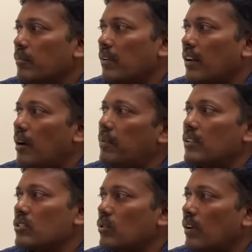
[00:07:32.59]
இப்போ
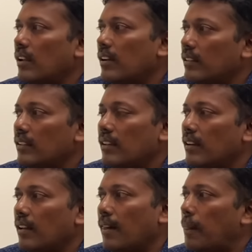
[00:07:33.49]
நாற்பத்தஞ்சு ரூபாலாம் இருந்ததை
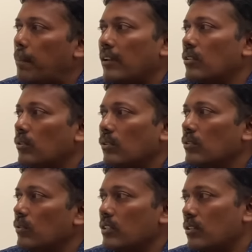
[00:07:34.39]
பார்த்துருக்கோம்
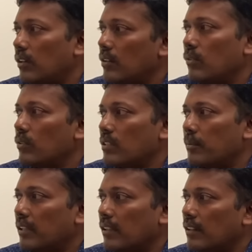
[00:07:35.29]
யூஎஸ் டாலர் ஒரு
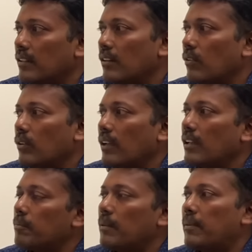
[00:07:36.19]
சமயத்தில்
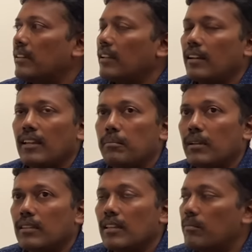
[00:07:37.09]
இப்போ பார்த்தீங்கன்னா
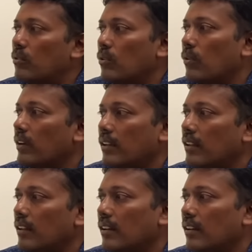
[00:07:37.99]
எண்பத்தி மூணு ரூபா கிட்ட